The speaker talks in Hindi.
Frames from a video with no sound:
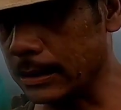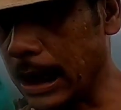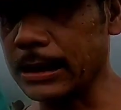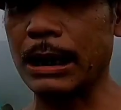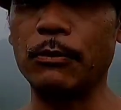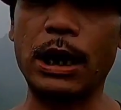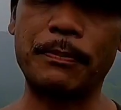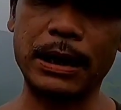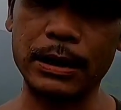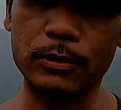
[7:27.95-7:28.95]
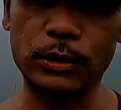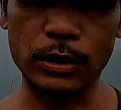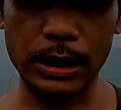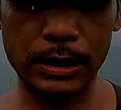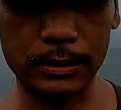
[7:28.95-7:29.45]
जहाँ से हम लोग अपना कुछ
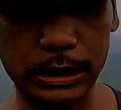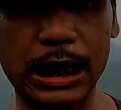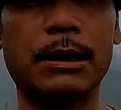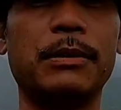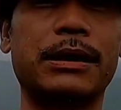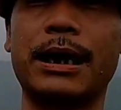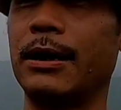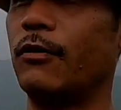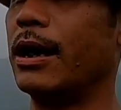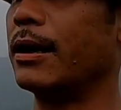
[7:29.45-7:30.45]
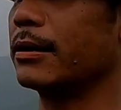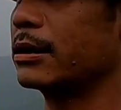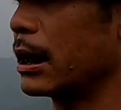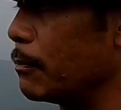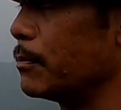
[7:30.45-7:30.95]
चारा मिलता है वहाँ
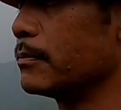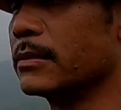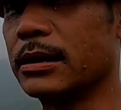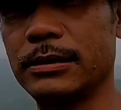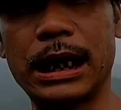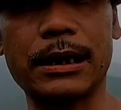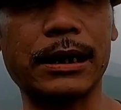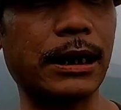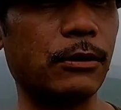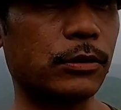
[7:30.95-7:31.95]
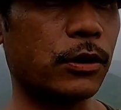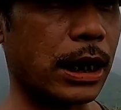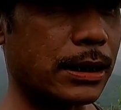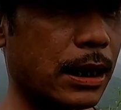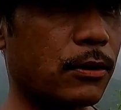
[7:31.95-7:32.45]
सब जा करके उसको
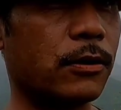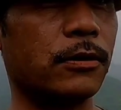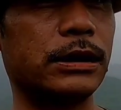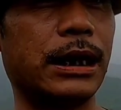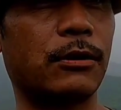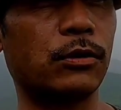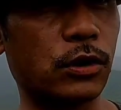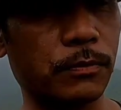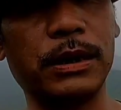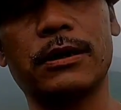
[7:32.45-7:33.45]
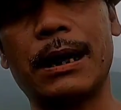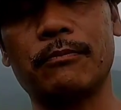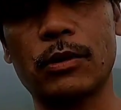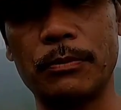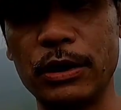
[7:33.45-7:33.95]
रास्ता को या कुछ भी
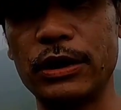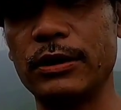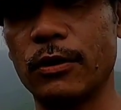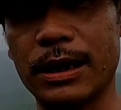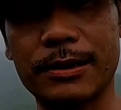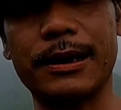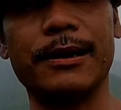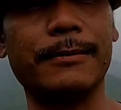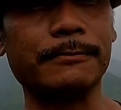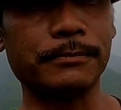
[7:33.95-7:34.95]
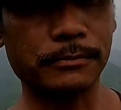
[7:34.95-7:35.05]
काम कम्युनिटी जो करता है